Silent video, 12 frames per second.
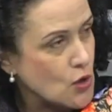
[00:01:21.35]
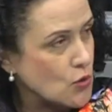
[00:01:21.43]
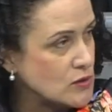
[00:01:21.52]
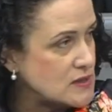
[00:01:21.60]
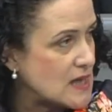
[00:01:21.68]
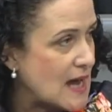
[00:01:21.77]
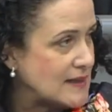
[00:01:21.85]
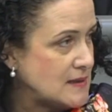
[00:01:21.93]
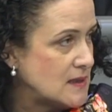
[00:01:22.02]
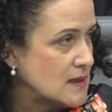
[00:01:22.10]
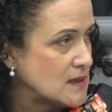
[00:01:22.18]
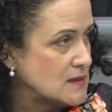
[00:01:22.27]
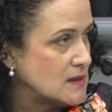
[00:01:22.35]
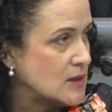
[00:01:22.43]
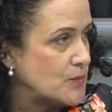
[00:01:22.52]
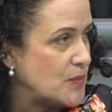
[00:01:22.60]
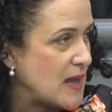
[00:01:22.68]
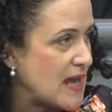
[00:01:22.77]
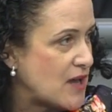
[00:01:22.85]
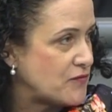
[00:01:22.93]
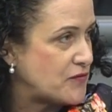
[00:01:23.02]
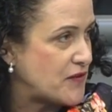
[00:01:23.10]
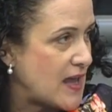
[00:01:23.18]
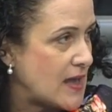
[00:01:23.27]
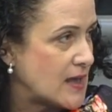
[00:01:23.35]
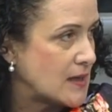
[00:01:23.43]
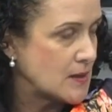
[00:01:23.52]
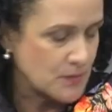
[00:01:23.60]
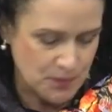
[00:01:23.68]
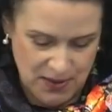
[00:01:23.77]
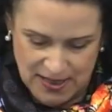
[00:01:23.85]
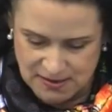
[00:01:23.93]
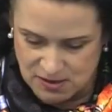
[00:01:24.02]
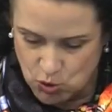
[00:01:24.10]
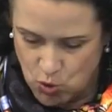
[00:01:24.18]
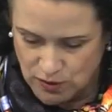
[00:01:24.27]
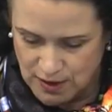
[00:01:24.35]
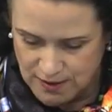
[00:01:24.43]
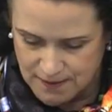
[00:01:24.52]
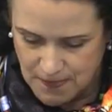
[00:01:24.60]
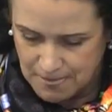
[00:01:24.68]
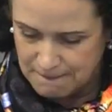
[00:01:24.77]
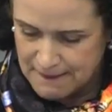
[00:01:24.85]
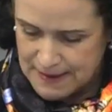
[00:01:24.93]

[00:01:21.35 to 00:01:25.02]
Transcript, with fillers: und anderen gebärfähigen Personen,